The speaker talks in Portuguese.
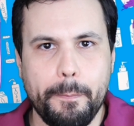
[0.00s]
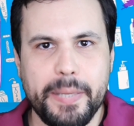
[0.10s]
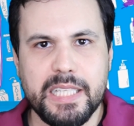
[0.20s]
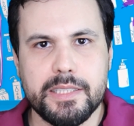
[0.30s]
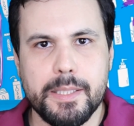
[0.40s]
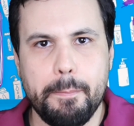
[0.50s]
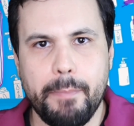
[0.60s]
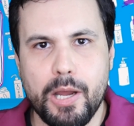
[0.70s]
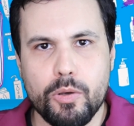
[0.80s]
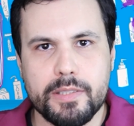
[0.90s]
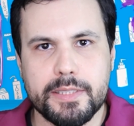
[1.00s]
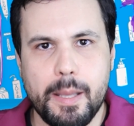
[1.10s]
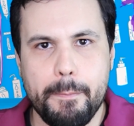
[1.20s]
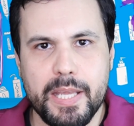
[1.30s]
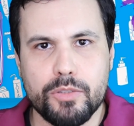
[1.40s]
principal
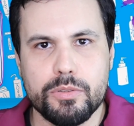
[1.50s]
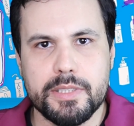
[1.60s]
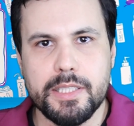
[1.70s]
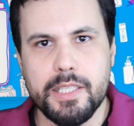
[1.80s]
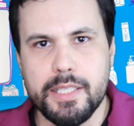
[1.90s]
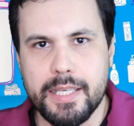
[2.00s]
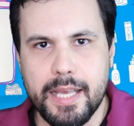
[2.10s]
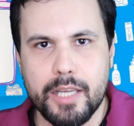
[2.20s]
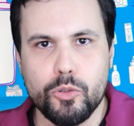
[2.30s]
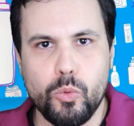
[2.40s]
lançamento de skincare